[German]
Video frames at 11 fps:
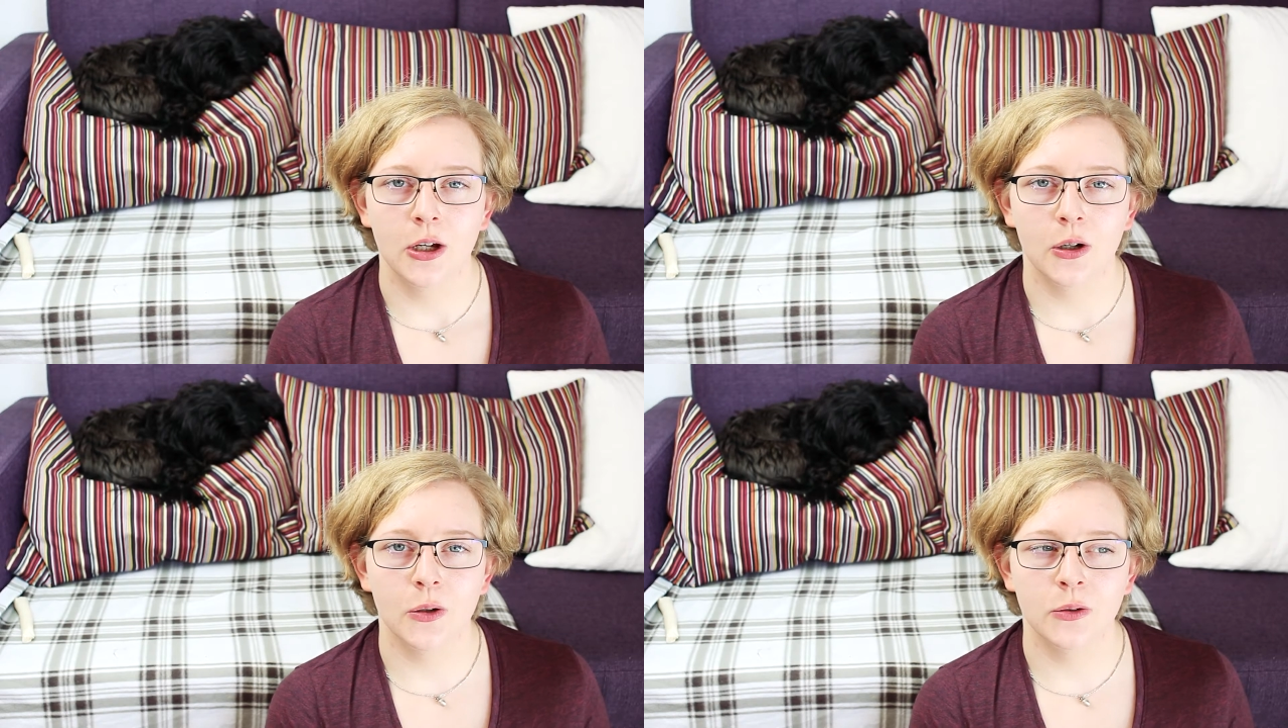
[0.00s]

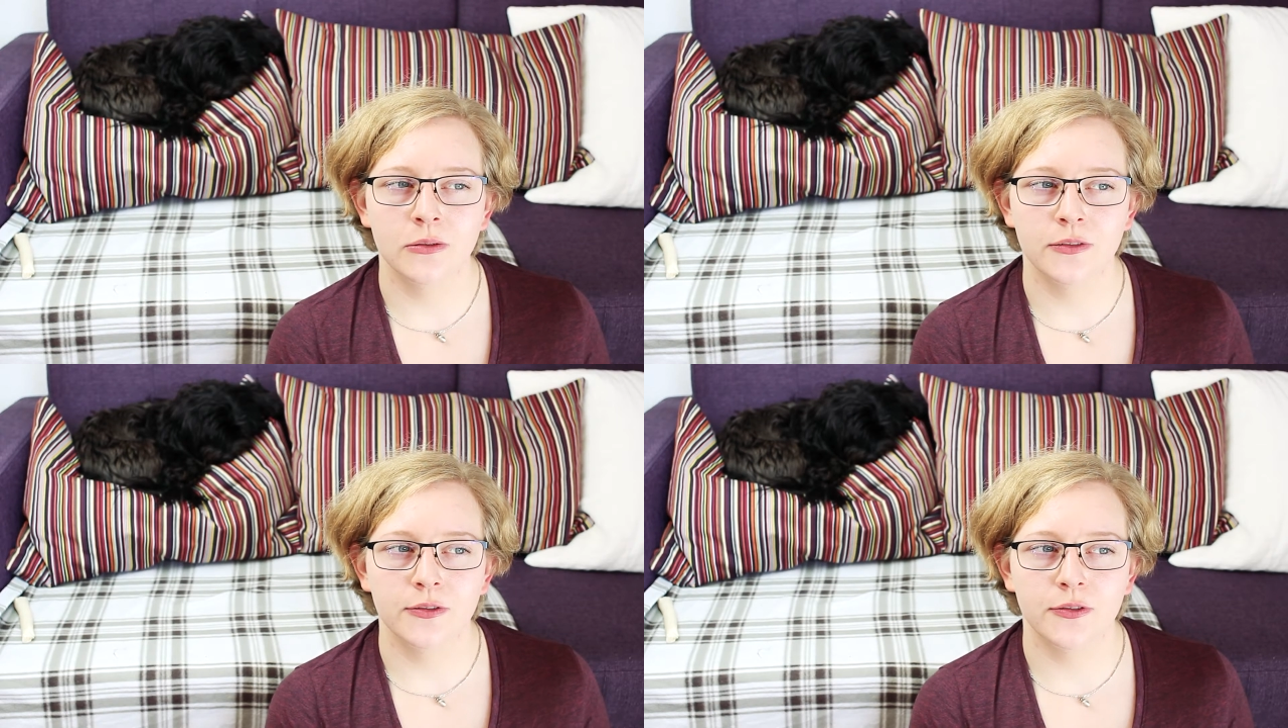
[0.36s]

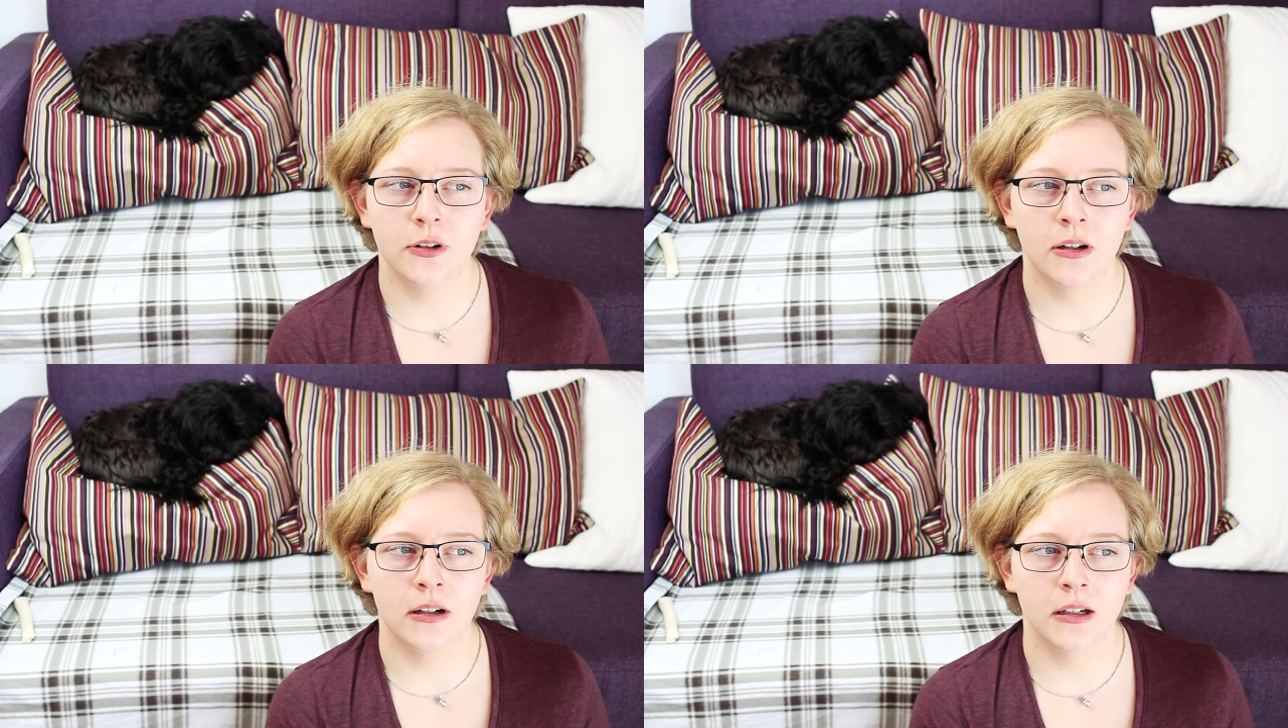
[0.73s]
und
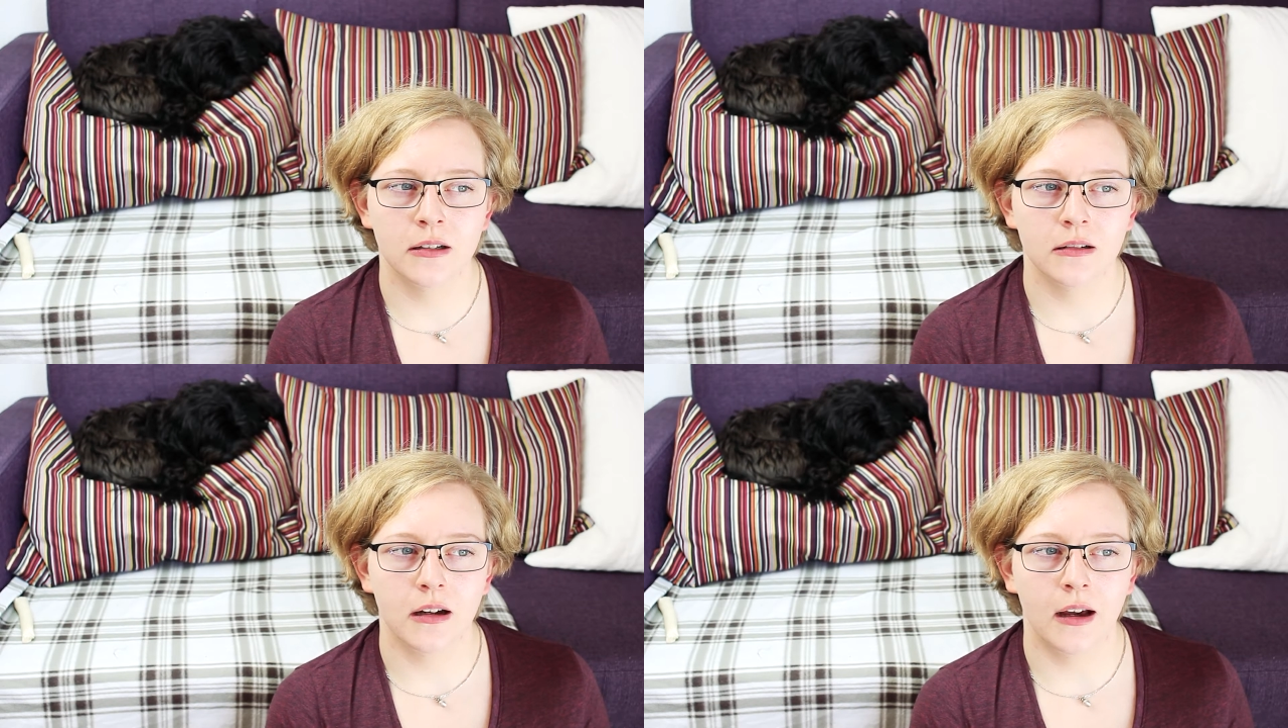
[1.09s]

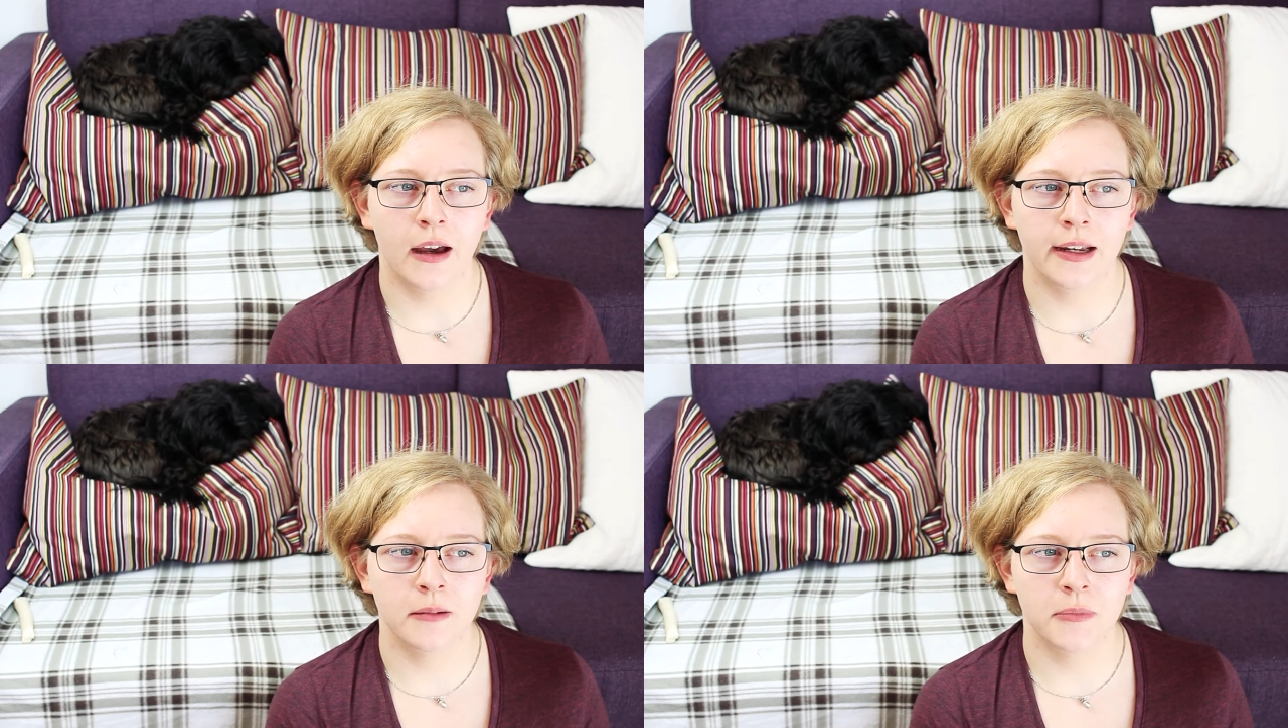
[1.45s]
vor
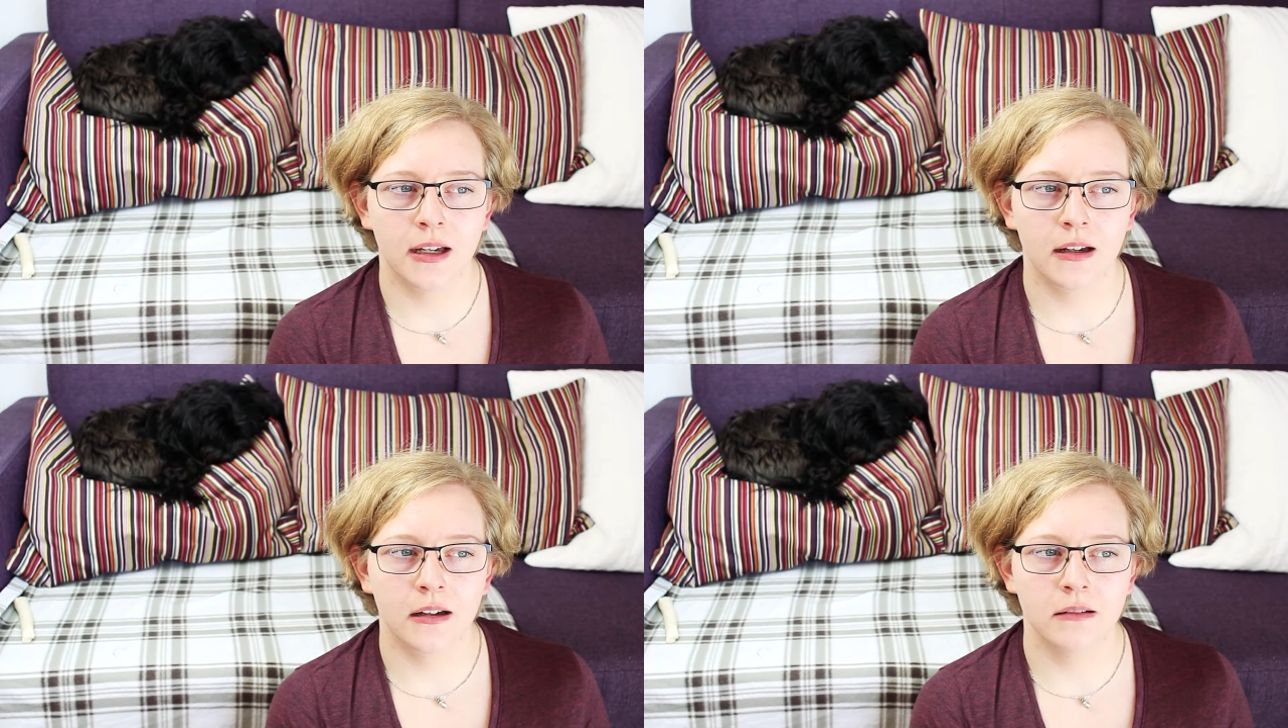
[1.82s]
einem
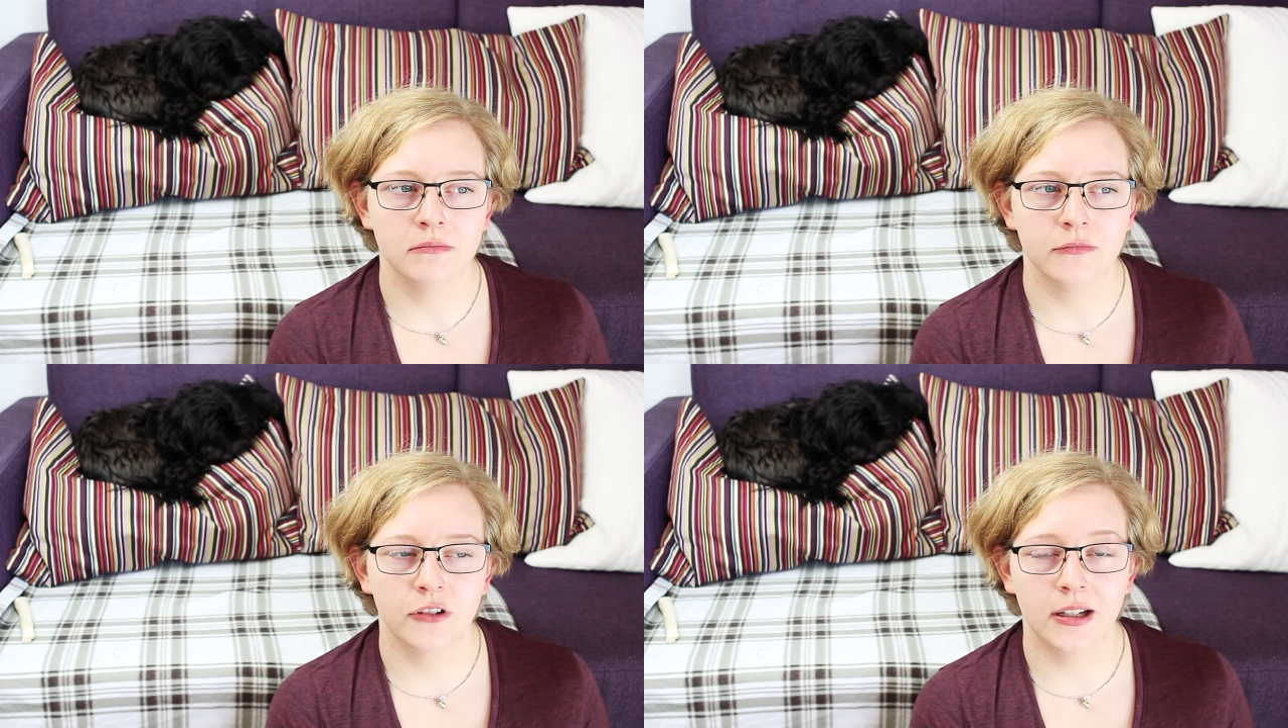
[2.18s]
Jahr,
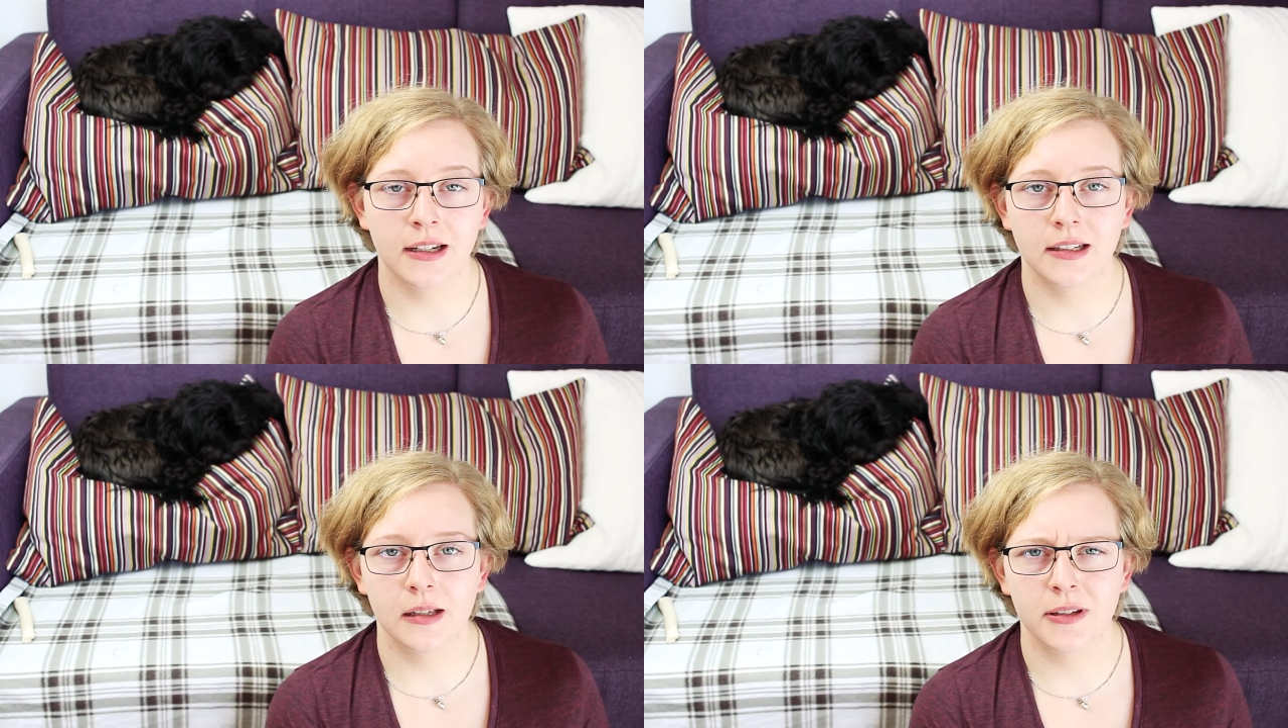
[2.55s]
vor
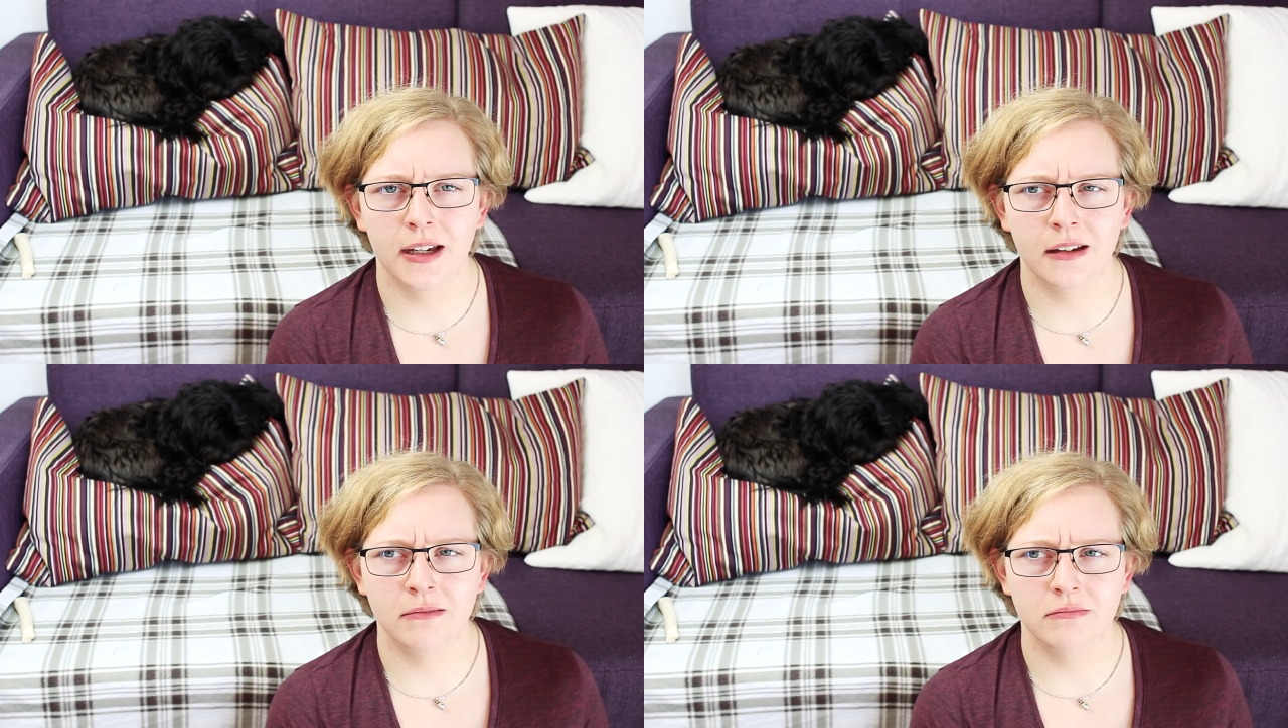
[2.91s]
anderthalb
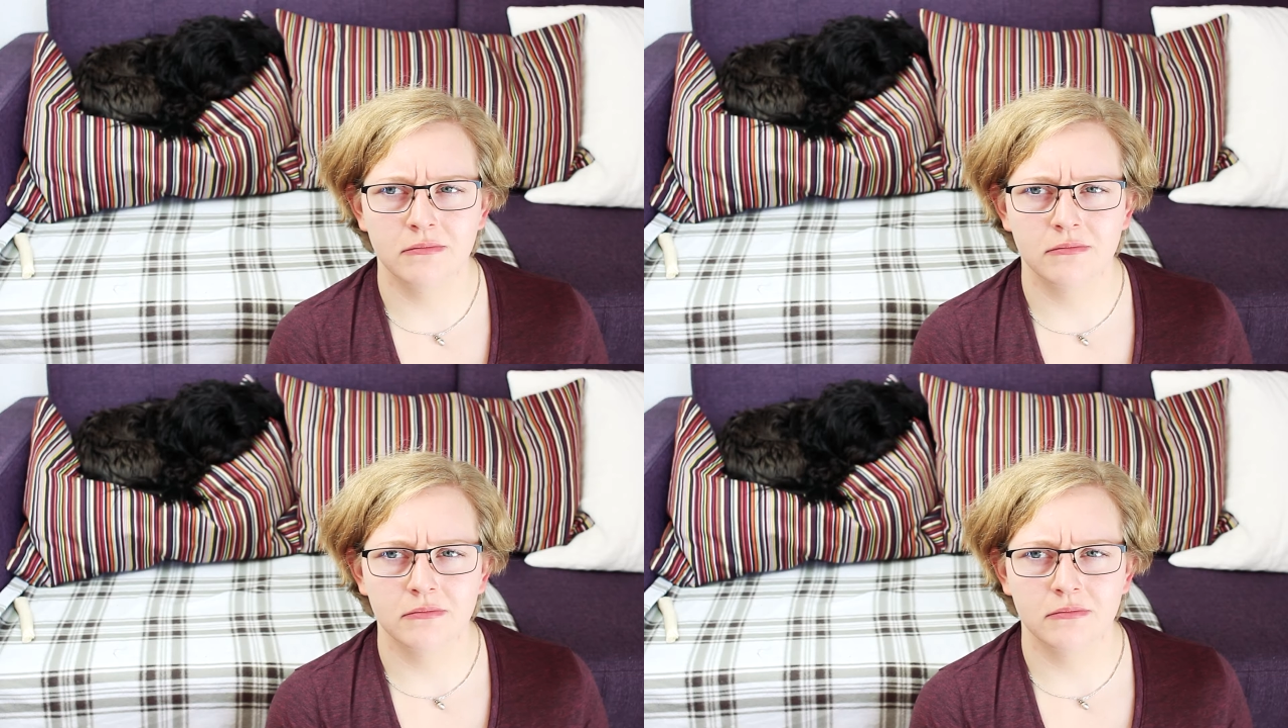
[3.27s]
Jahren,